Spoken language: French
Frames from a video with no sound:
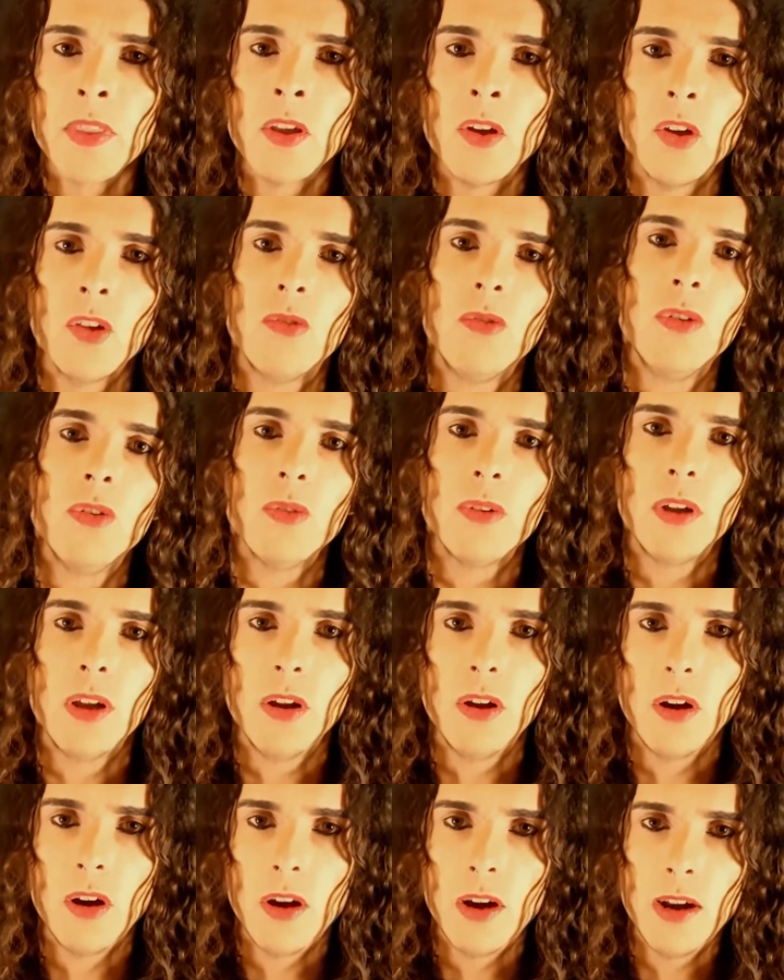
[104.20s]
Ensuite, on a
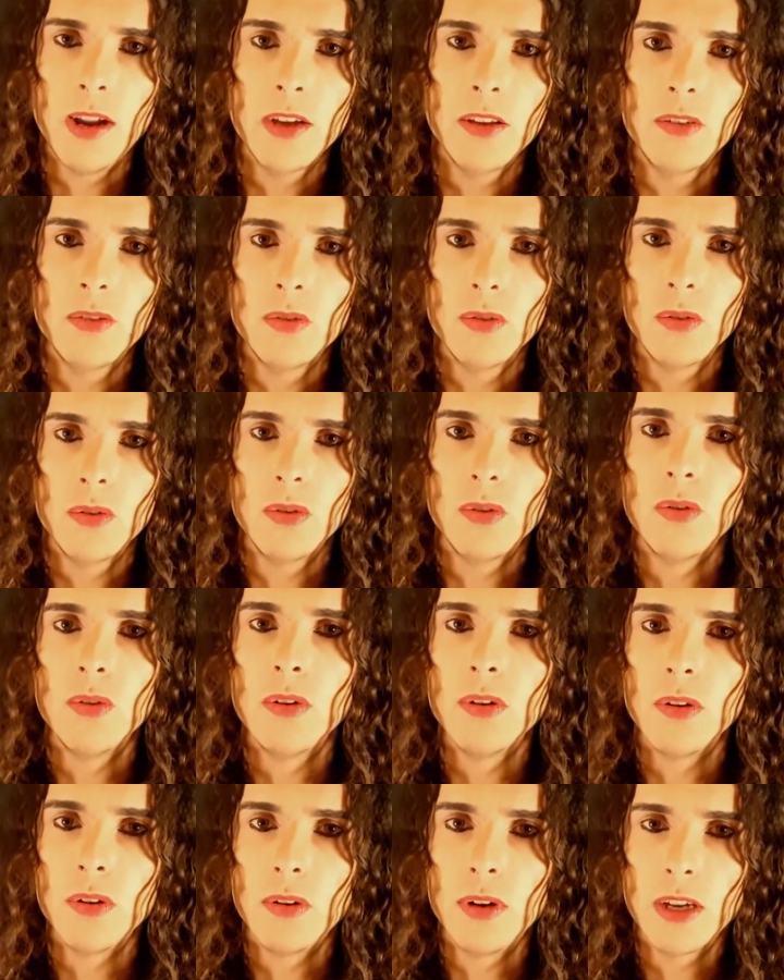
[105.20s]
l'acte
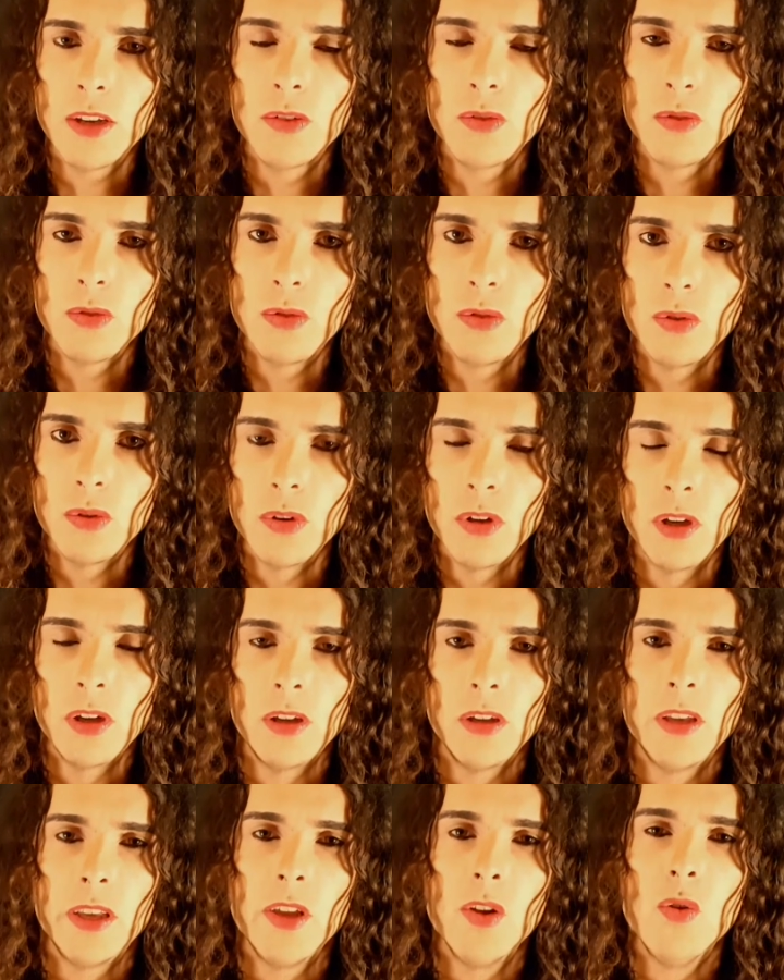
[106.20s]
2
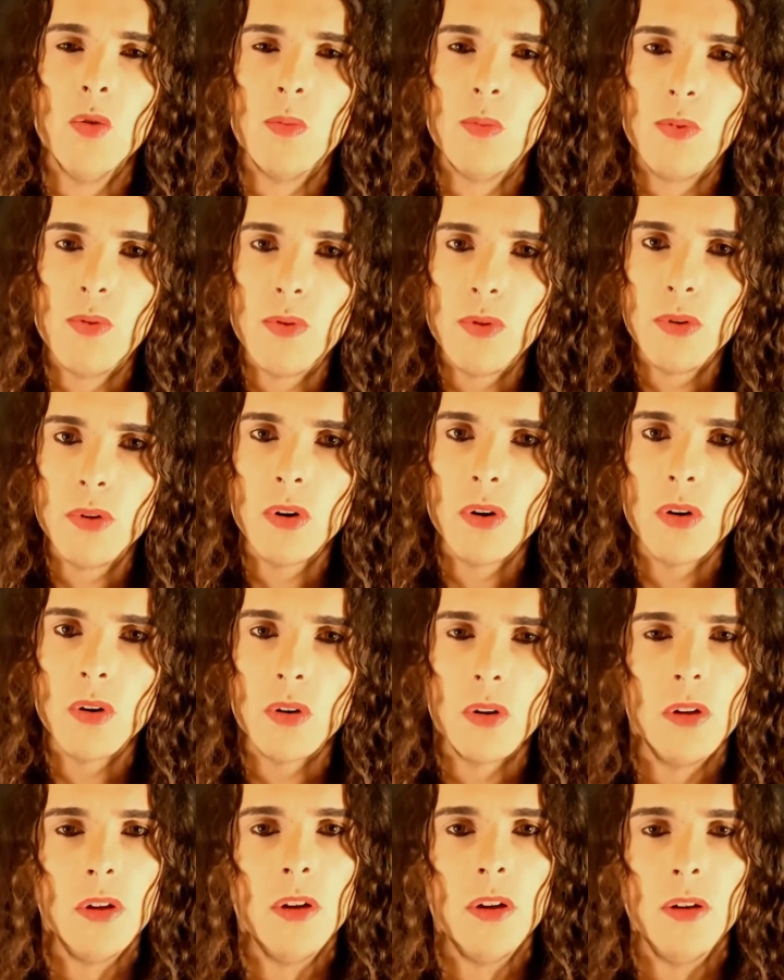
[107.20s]
qui est le plus grand
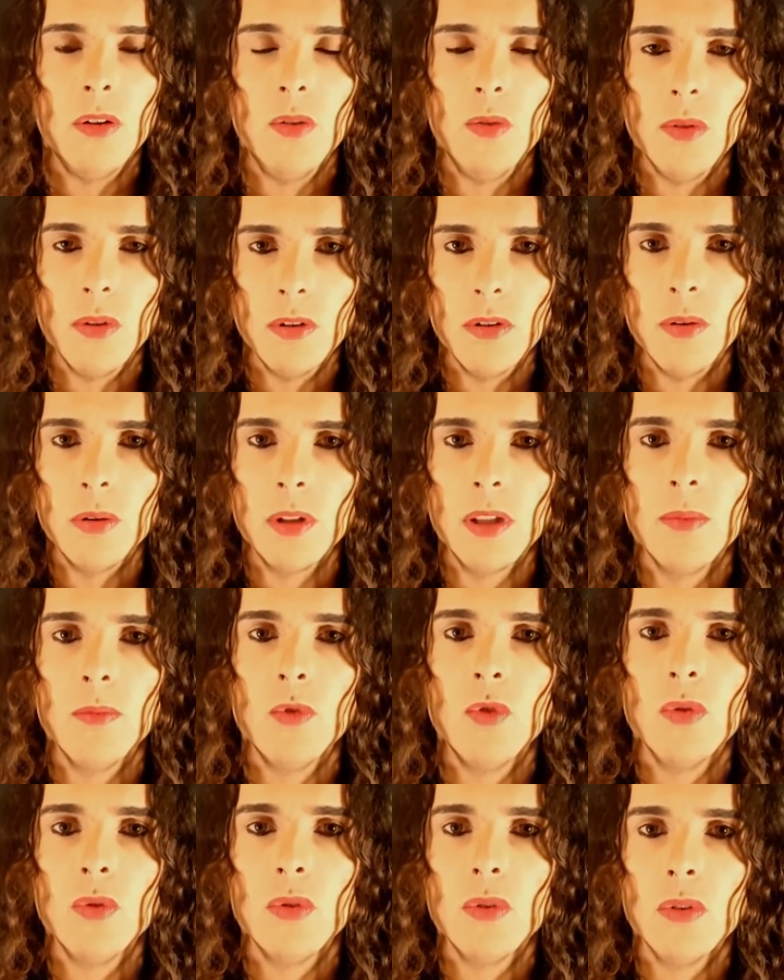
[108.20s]
en, termes
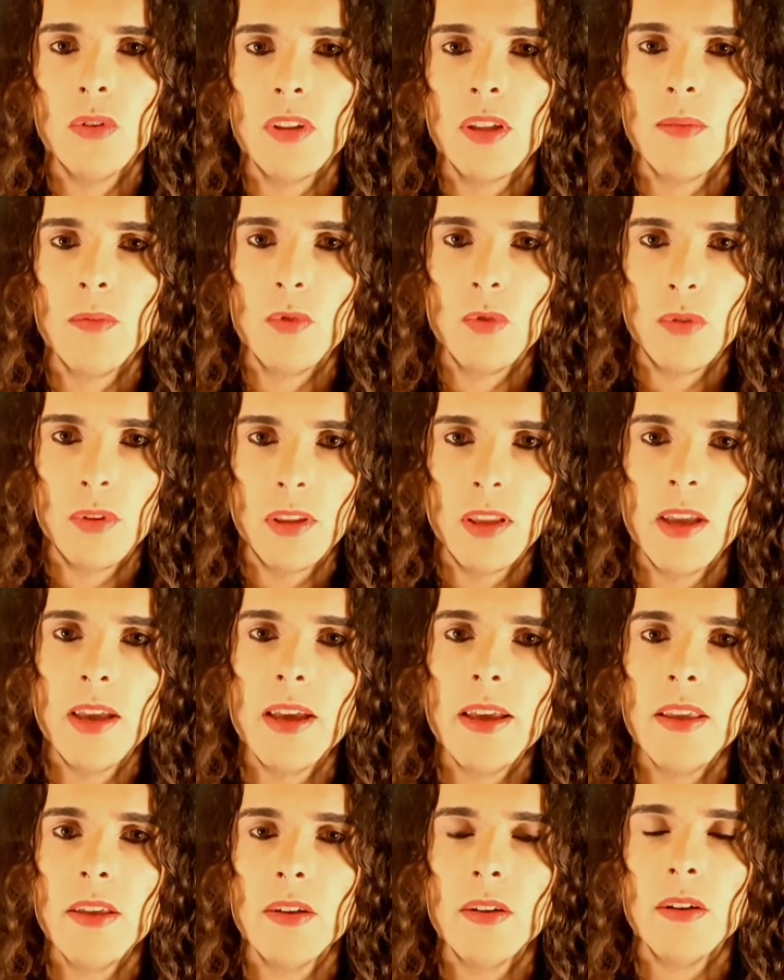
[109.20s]
de, en, termes de,
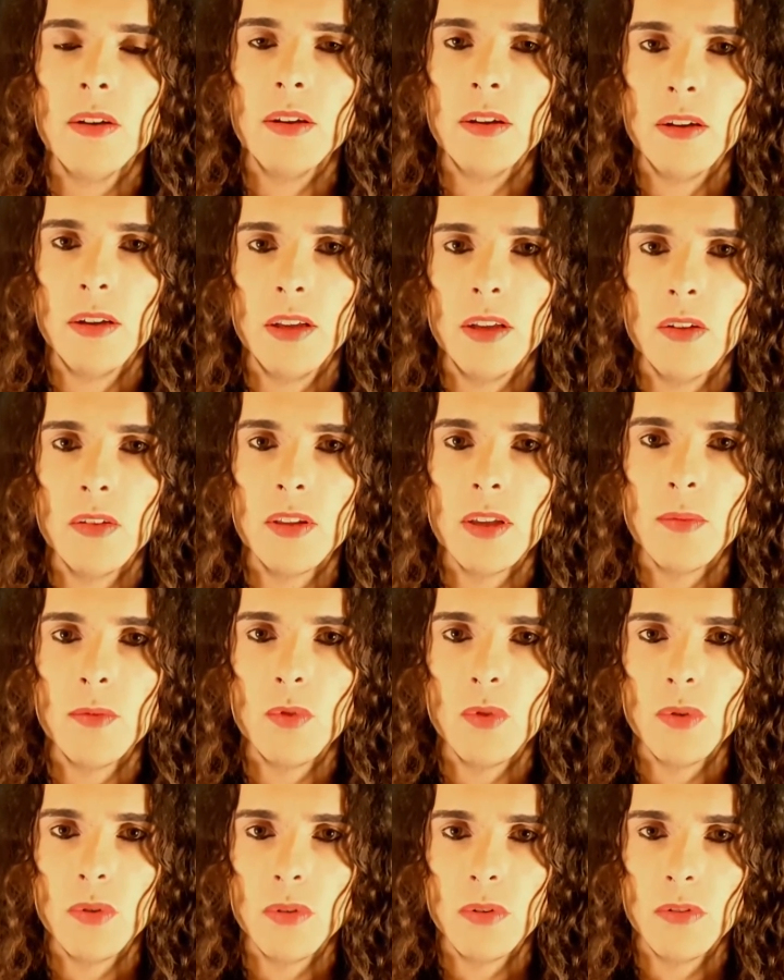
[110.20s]
taille euh, et en termes
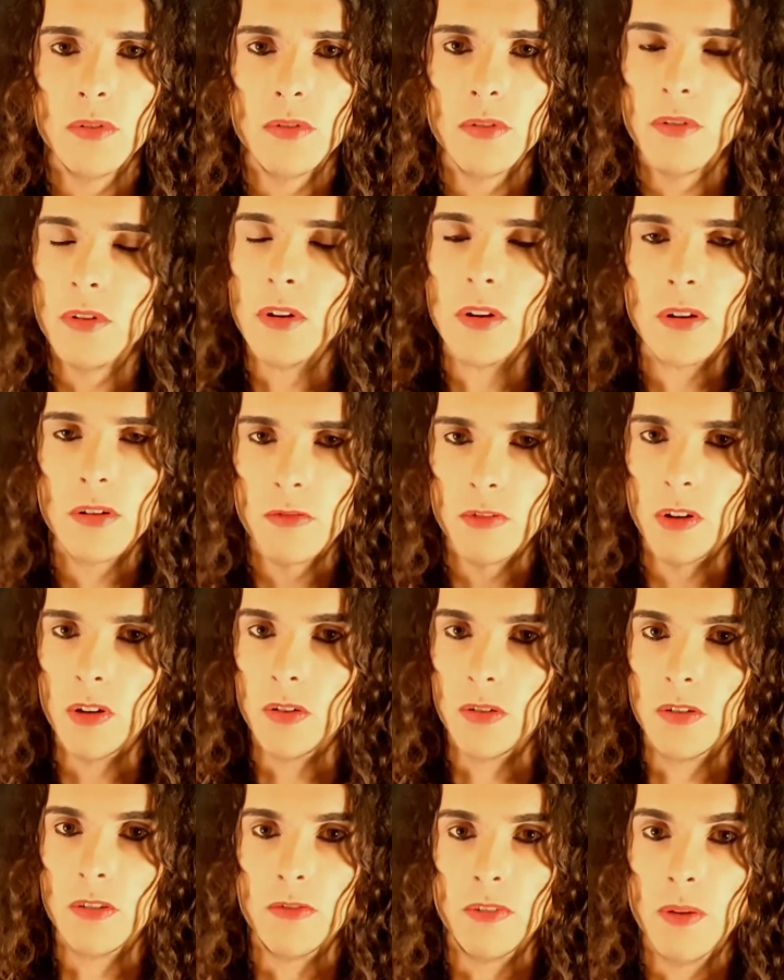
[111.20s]
de,
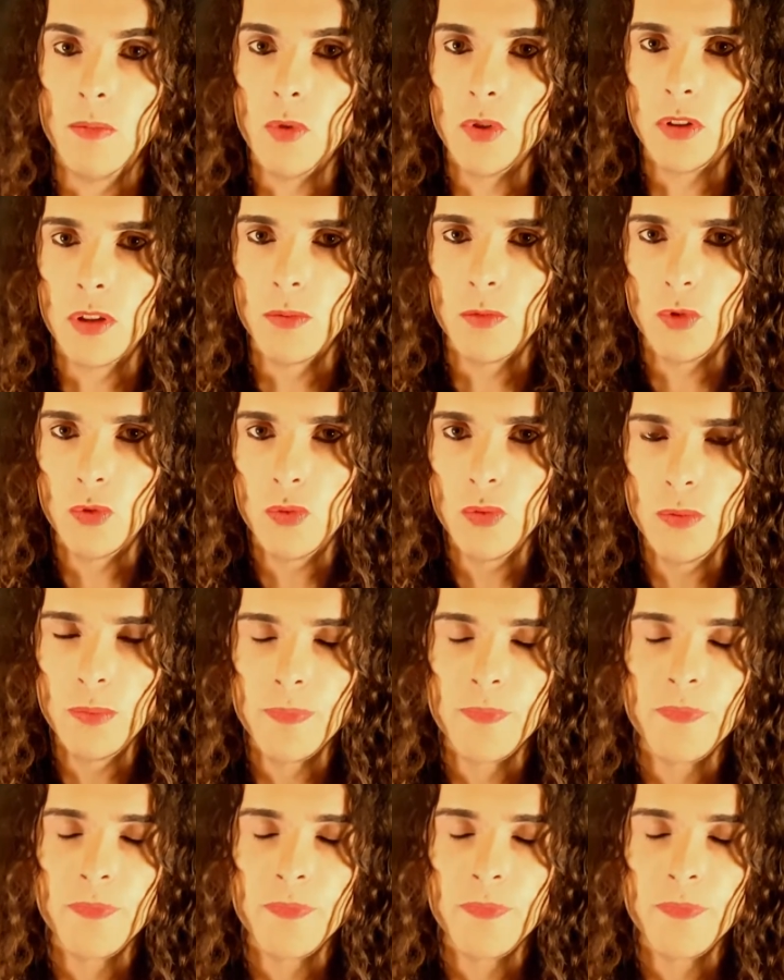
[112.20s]
vraiment en termes de tout.